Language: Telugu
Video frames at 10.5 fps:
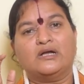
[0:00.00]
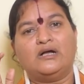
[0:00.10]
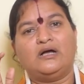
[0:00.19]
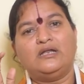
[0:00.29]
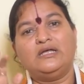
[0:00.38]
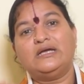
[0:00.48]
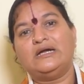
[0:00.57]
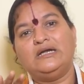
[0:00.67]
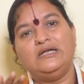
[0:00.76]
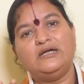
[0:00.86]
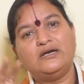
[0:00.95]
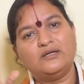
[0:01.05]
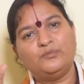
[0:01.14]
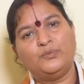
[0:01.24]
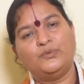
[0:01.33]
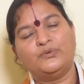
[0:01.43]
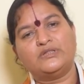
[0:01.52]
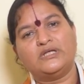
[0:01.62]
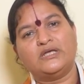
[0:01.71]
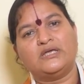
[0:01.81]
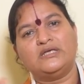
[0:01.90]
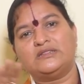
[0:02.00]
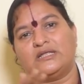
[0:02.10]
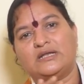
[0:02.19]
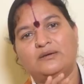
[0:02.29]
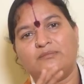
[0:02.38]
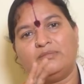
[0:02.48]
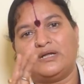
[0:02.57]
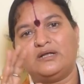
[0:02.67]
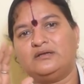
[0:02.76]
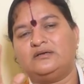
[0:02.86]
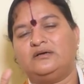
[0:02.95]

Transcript: కానీ కళ్యాణం పూర్తయి తలంబ్రాల